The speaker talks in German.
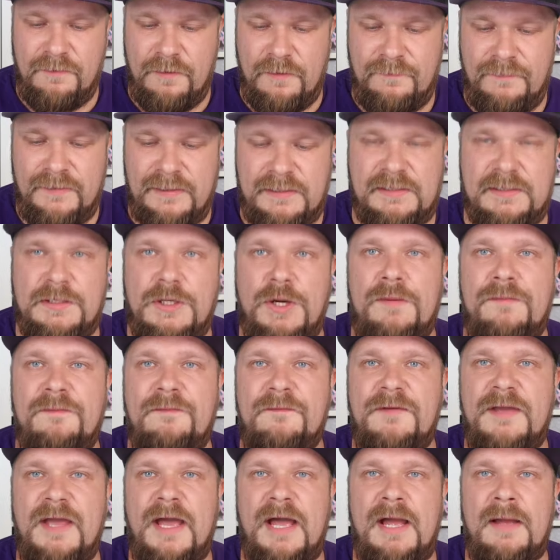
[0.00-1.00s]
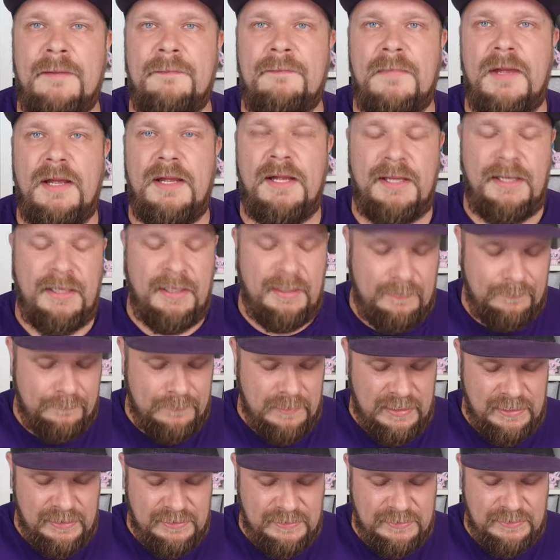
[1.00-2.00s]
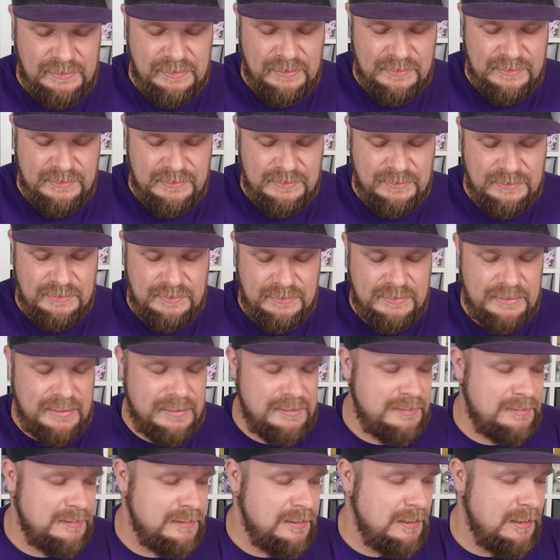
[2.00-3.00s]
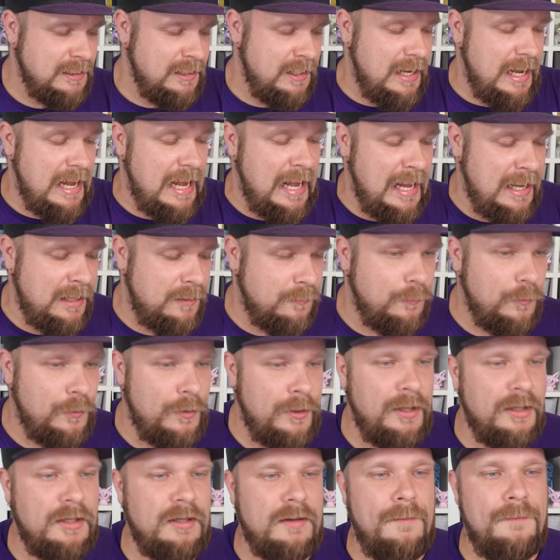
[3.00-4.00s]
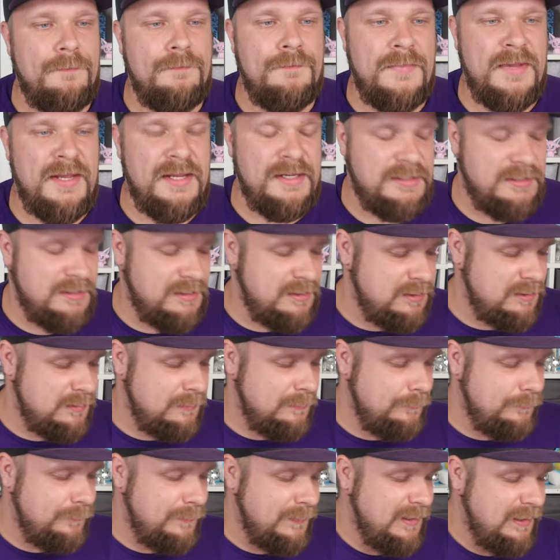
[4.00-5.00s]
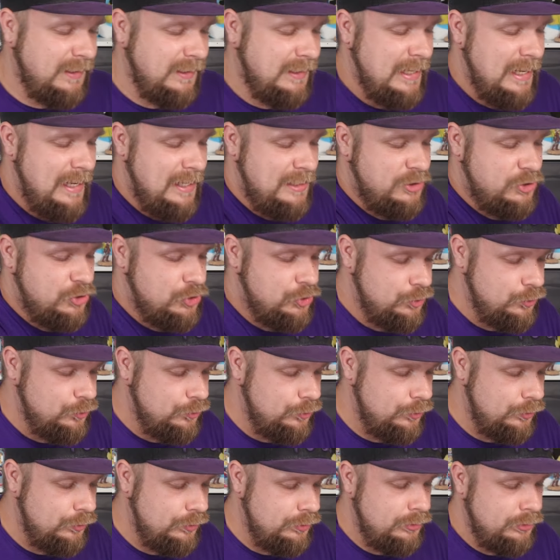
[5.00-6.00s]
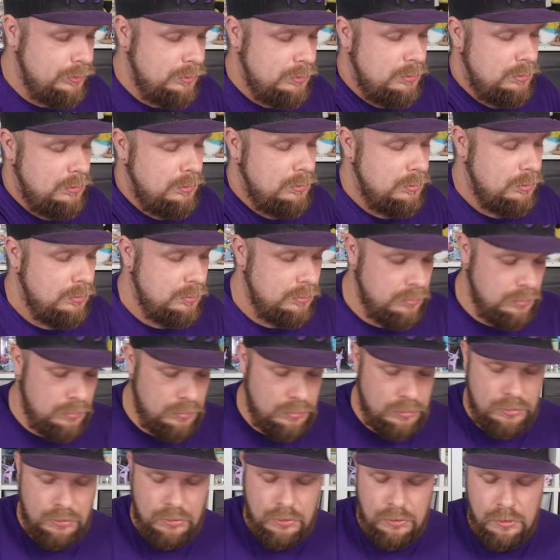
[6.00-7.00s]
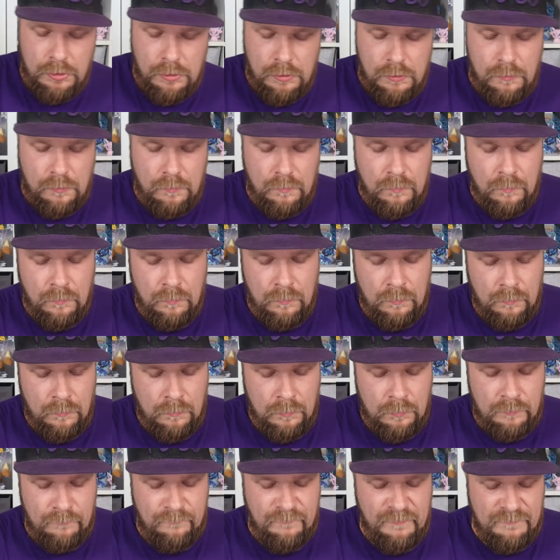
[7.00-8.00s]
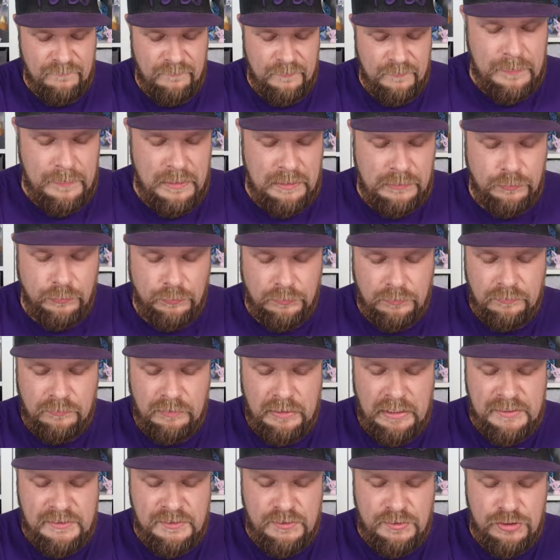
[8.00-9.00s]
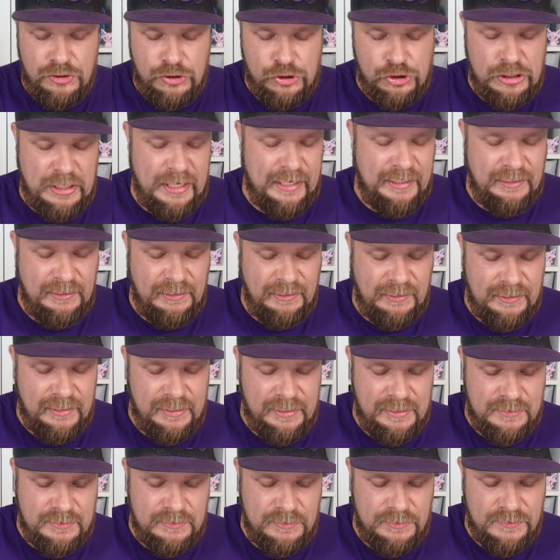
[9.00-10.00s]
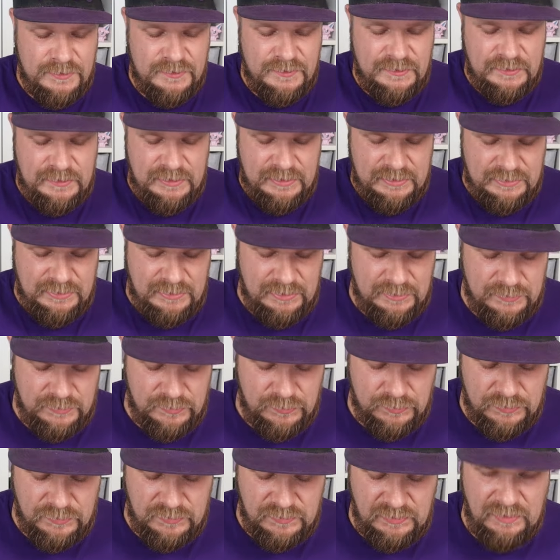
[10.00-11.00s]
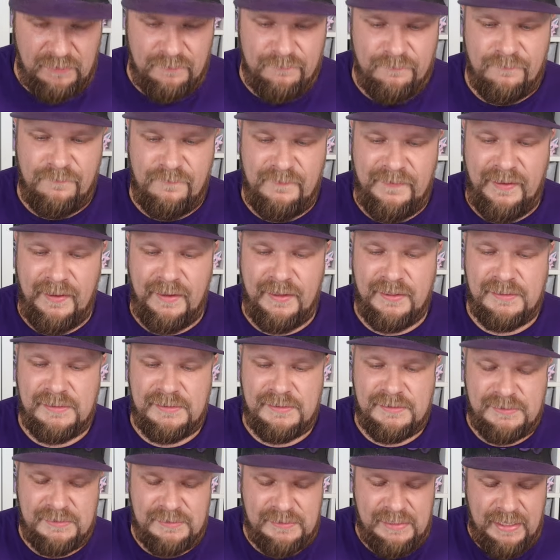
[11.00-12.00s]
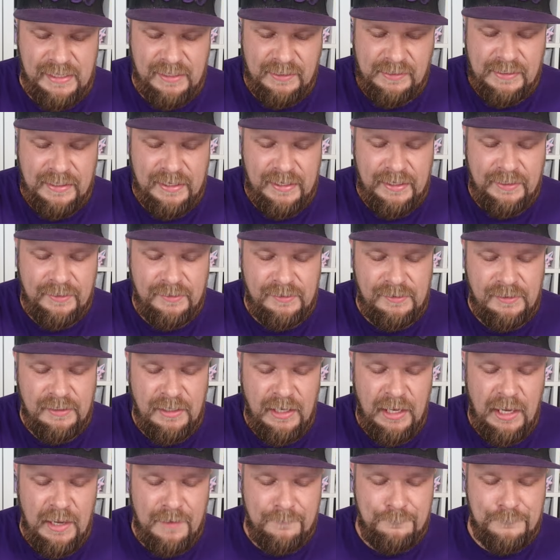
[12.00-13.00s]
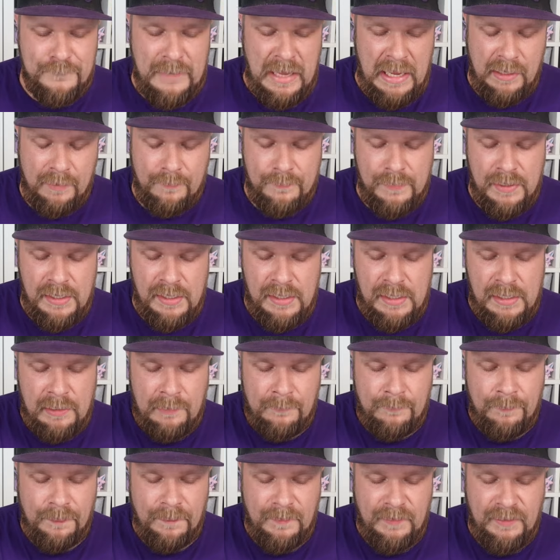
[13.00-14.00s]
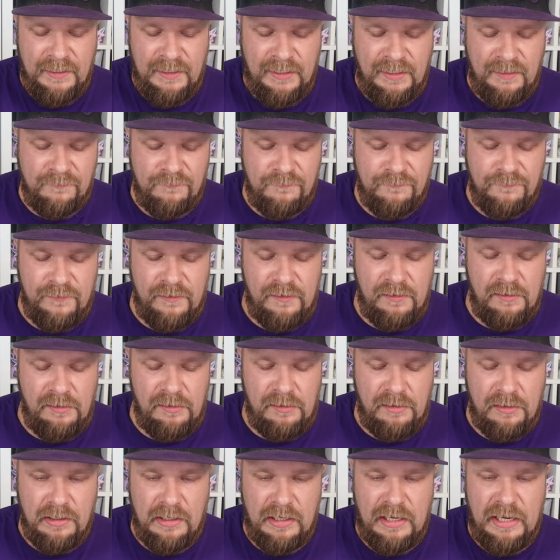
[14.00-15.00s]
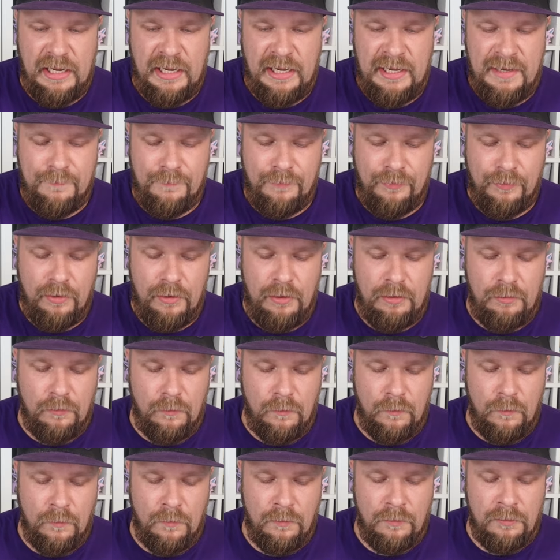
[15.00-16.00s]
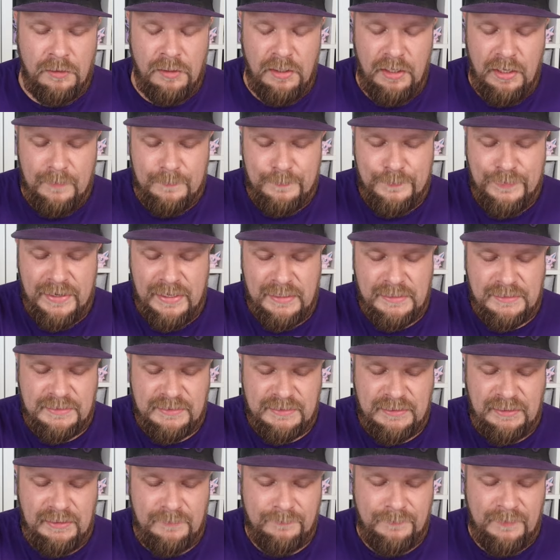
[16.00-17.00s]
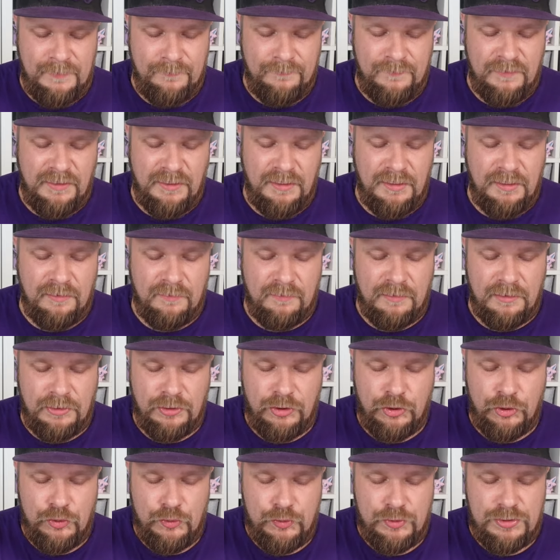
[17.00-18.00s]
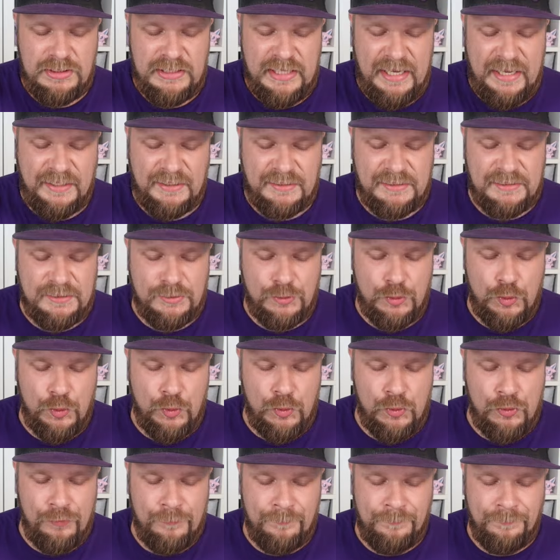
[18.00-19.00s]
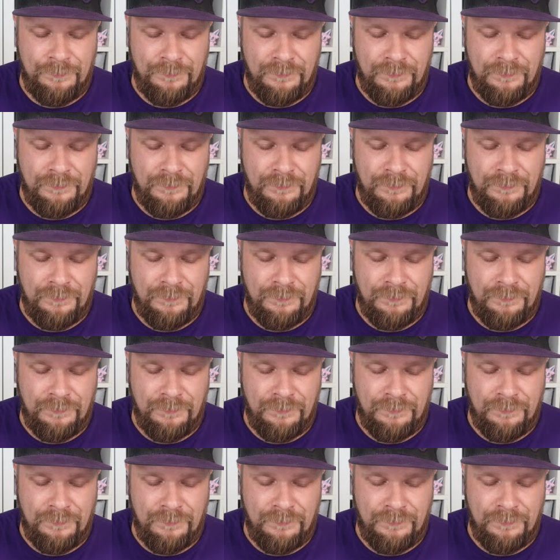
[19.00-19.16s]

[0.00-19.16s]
noch was kommen. Wir haben äh, als nächstes das Artwork mit Pikachu. Und wir mal gucken. Also eine Shiny-Karte aus dieser Tin zu ziehen, wäre sehr geil. Magma, Hefel, Alpolo, Pantimimi, Glutexo,